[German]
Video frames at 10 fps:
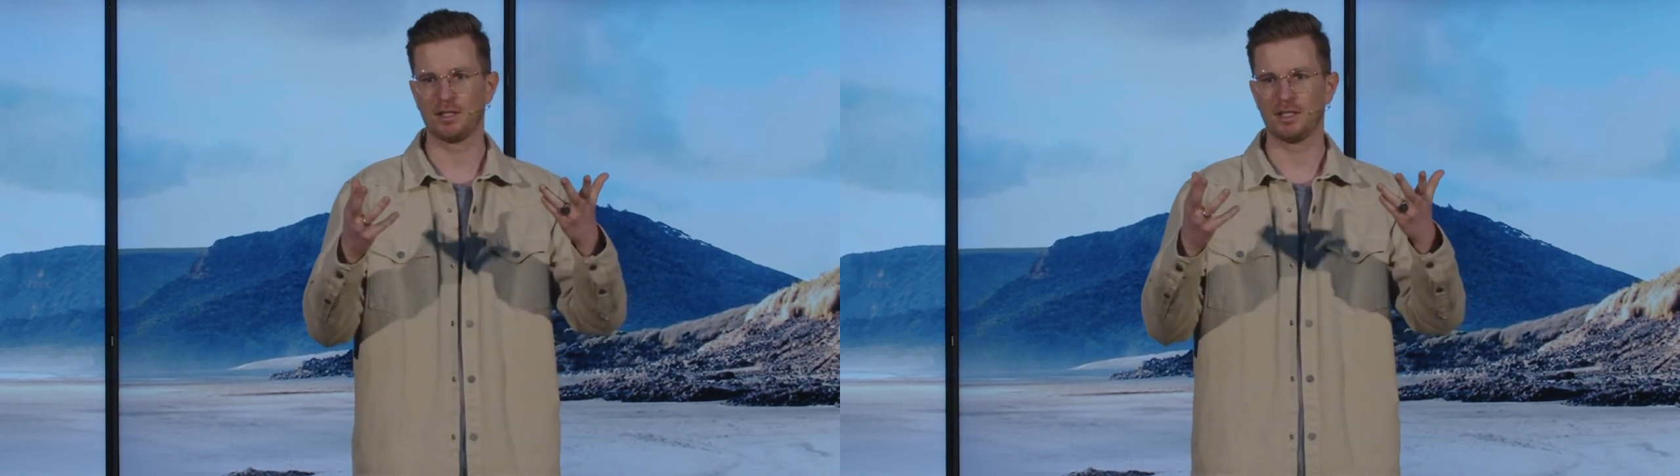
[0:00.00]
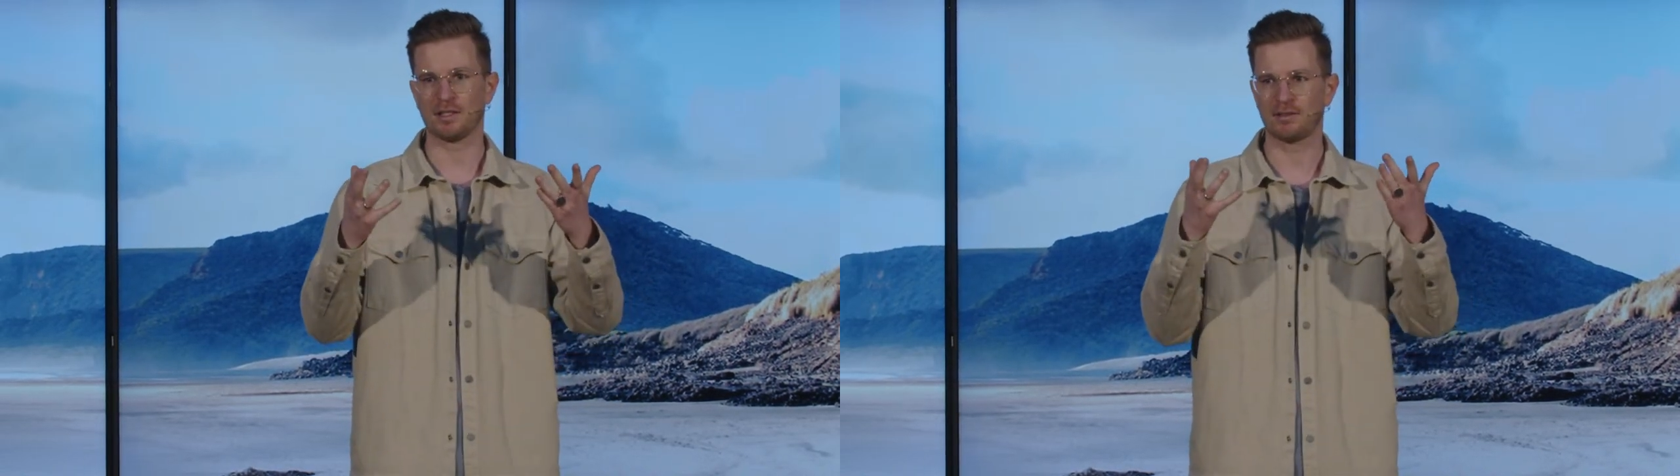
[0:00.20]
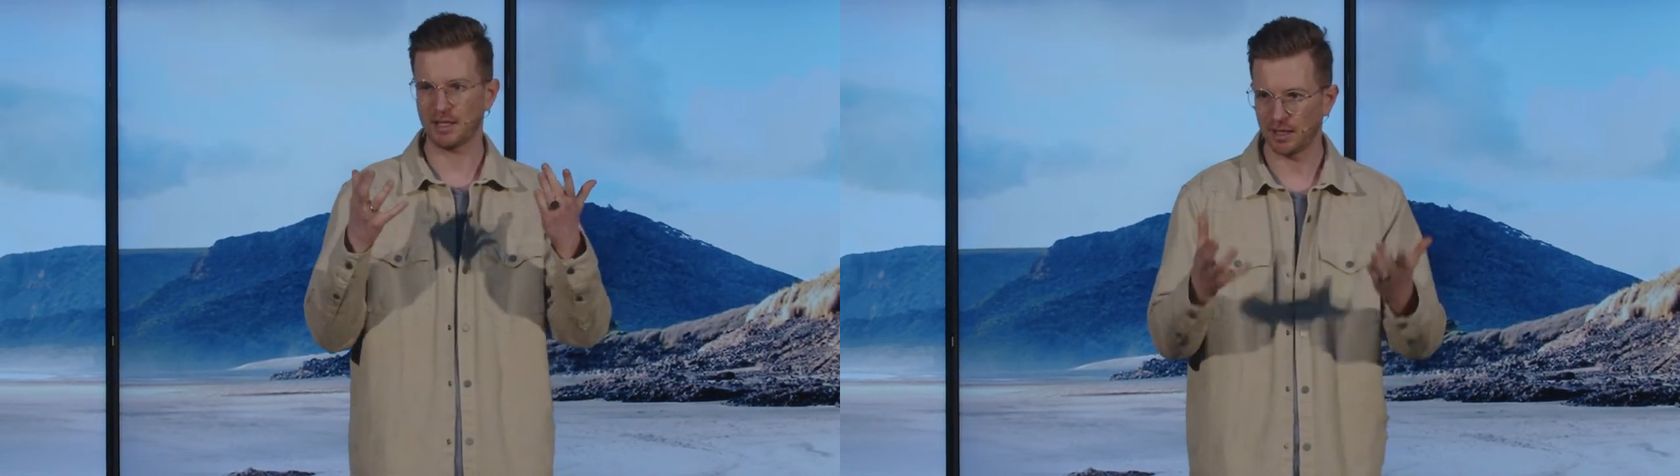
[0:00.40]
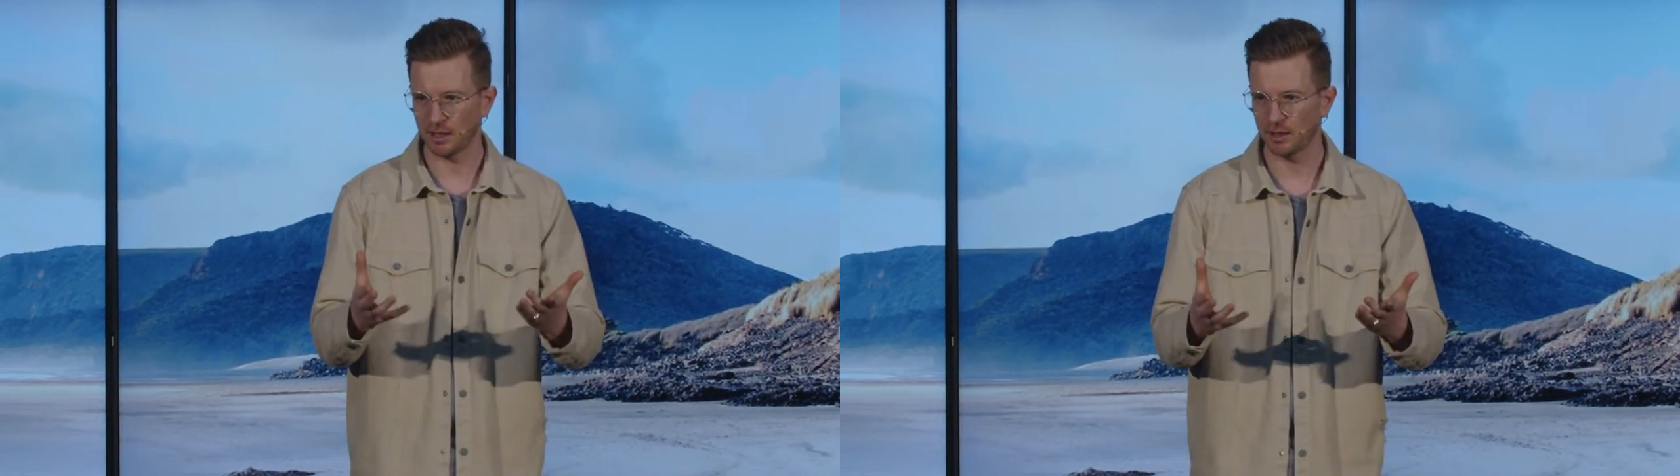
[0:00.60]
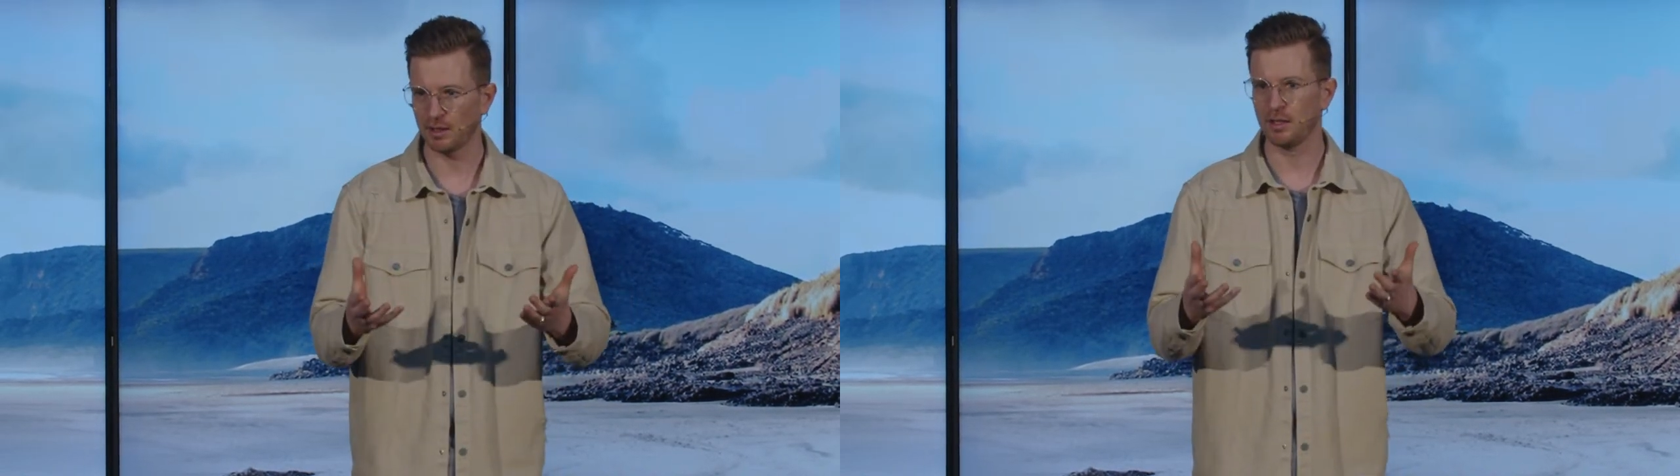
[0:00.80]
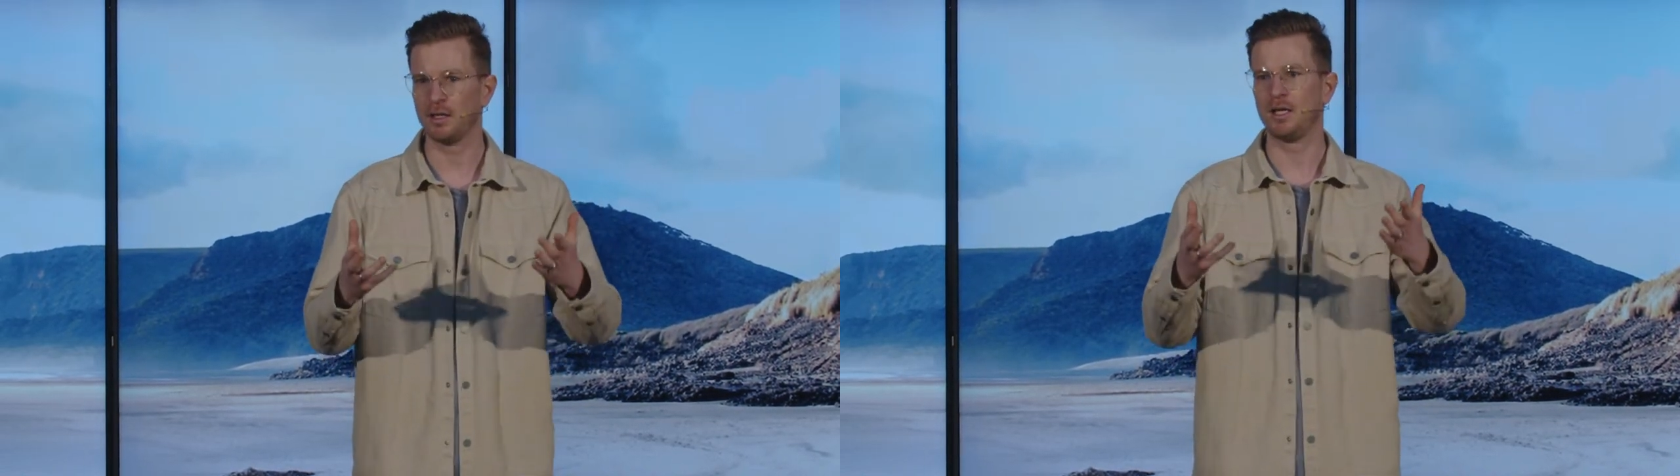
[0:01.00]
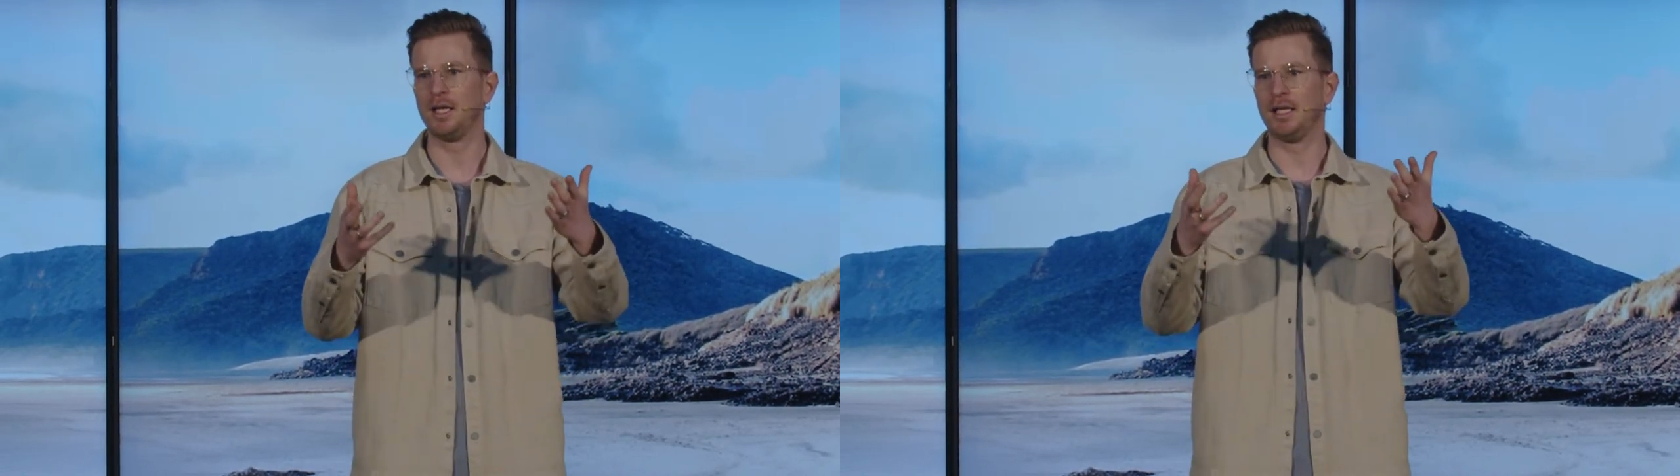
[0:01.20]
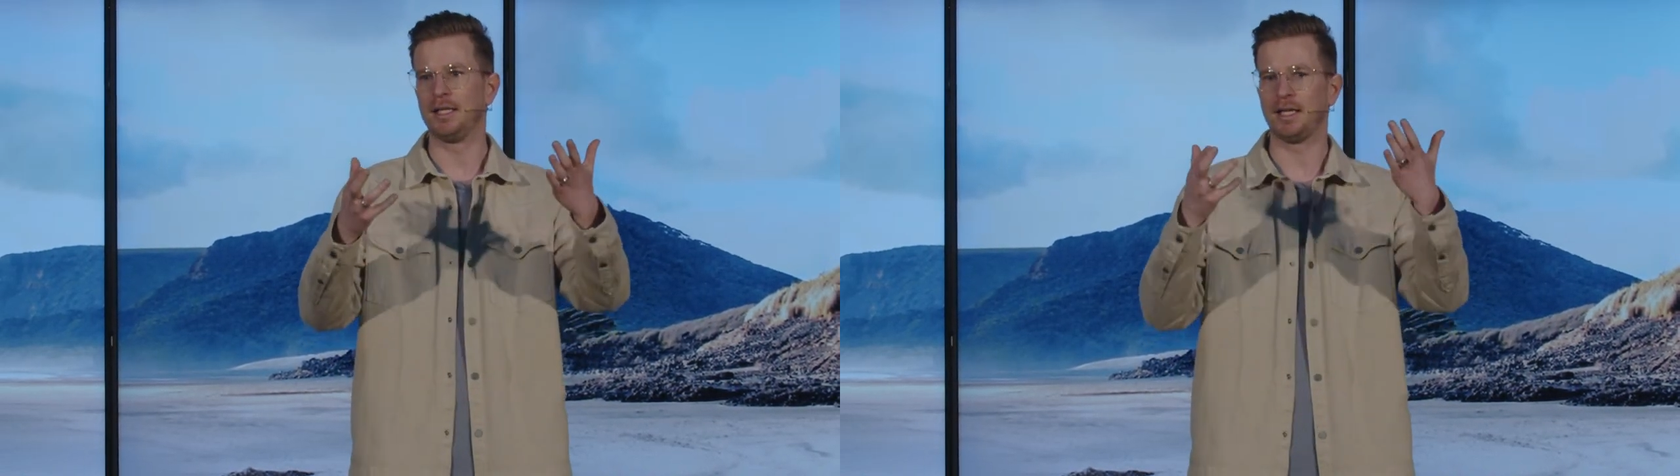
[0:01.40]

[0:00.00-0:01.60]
dass er der